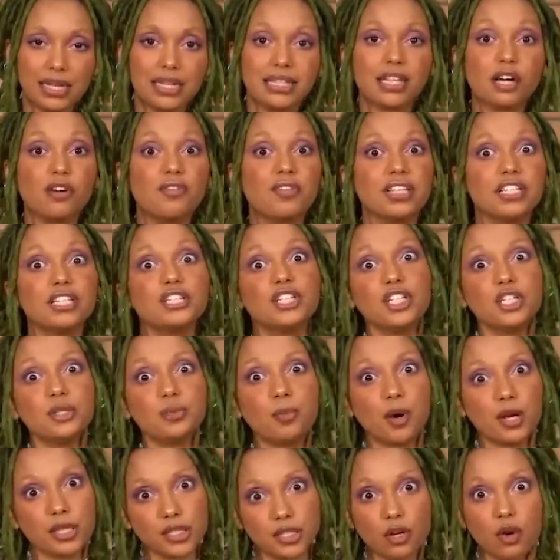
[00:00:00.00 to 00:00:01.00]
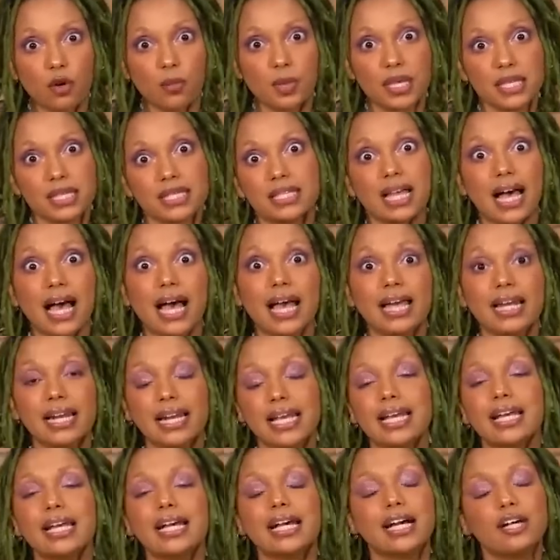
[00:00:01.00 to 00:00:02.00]
E talvez a gente possa começar
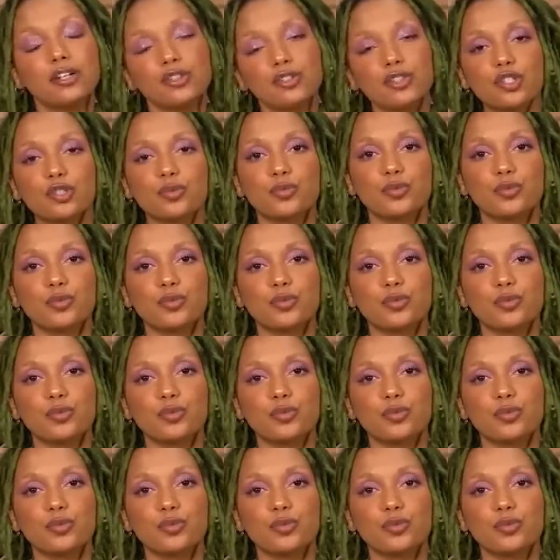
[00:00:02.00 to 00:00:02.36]
elencando